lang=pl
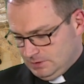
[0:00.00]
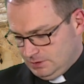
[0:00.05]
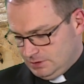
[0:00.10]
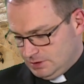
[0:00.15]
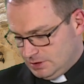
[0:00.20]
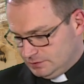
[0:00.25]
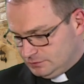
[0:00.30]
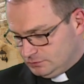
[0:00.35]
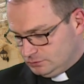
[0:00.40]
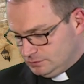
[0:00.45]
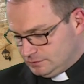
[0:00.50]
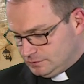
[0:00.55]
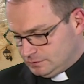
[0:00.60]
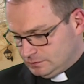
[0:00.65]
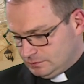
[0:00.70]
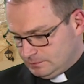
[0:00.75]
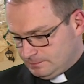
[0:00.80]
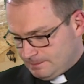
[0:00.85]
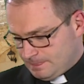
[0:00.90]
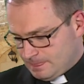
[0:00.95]

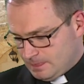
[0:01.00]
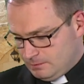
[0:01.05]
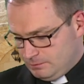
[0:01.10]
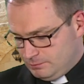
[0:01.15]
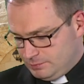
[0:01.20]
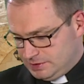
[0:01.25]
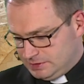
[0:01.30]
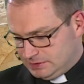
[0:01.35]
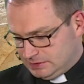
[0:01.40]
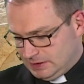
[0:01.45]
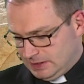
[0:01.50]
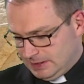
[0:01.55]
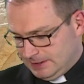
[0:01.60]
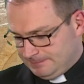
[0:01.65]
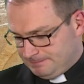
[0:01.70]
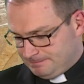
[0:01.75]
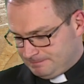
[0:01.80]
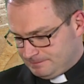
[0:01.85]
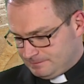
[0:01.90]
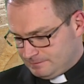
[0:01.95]
Jezus pyta,
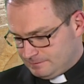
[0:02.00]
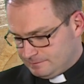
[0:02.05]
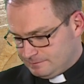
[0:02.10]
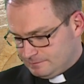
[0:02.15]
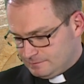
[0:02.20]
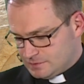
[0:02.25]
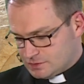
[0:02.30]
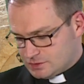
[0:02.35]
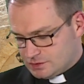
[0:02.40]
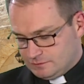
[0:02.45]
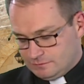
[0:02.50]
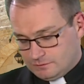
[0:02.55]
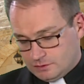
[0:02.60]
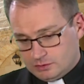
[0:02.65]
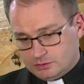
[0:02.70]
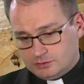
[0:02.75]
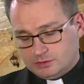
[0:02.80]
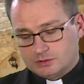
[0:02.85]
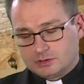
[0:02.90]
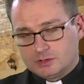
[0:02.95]
czy
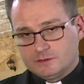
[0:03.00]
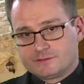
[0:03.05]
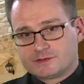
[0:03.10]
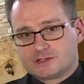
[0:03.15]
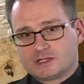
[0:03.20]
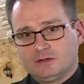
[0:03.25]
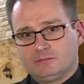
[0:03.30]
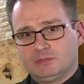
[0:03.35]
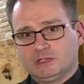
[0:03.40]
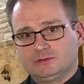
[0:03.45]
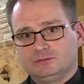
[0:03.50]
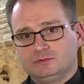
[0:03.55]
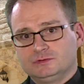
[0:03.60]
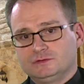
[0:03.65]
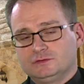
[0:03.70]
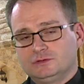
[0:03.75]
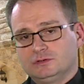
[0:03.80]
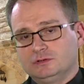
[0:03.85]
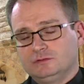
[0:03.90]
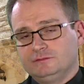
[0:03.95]
wolno go w szabat
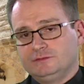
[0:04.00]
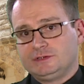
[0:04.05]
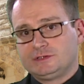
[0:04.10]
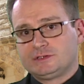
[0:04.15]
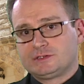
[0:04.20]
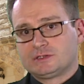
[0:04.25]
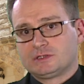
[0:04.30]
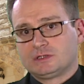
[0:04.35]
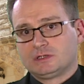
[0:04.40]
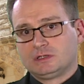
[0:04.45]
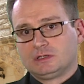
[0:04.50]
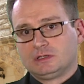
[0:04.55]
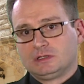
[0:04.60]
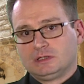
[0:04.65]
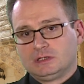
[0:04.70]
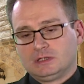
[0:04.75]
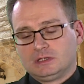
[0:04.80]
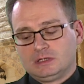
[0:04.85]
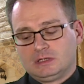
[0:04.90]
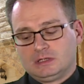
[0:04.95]
uzdrowić.
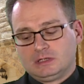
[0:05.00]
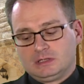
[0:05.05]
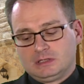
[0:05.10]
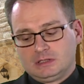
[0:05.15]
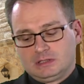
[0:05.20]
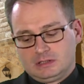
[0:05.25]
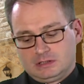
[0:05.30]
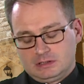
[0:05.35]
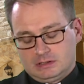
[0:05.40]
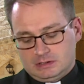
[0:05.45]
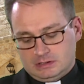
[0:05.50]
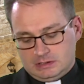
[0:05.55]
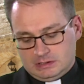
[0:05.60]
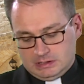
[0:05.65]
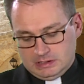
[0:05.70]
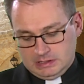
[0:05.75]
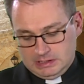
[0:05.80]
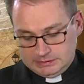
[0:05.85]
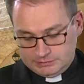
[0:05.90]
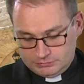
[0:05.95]

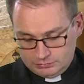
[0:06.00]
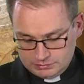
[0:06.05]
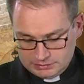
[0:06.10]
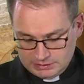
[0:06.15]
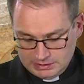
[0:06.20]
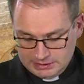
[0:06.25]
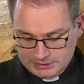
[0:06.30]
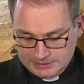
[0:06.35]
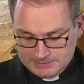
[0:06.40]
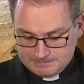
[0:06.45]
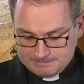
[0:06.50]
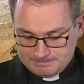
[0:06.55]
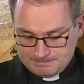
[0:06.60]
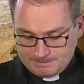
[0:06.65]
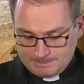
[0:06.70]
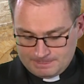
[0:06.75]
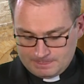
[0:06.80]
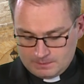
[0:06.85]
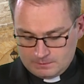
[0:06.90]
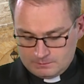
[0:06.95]
A tutaj
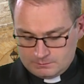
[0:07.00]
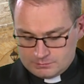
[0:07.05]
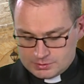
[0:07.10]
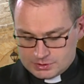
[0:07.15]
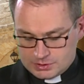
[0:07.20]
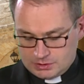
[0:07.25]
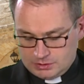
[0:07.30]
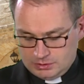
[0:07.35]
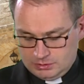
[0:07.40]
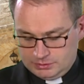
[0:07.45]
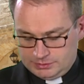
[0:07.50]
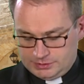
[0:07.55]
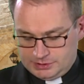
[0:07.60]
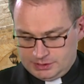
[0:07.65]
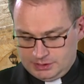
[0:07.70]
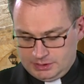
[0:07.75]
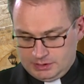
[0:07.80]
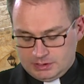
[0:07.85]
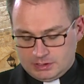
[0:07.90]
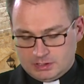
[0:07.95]

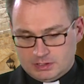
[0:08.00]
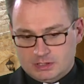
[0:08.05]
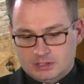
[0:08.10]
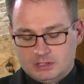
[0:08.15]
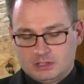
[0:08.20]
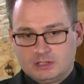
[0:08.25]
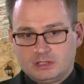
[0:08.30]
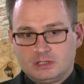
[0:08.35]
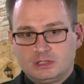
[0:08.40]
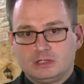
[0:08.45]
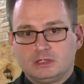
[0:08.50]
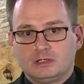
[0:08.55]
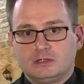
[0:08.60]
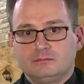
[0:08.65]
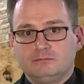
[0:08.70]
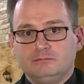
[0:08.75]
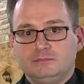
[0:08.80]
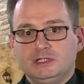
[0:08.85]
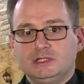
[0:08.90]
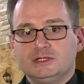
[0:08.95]
przychodzi
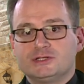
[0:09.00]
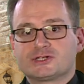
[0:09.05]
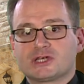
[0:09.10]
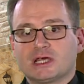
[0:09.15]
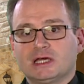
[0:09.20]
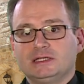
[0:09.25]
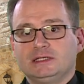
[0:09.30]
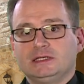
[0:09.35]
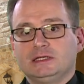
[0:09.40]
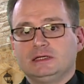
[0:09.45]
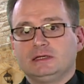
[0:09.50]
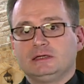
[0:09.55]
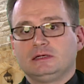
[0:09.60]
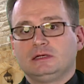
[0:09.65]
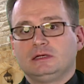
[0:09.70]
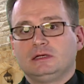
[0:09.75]
milczenie.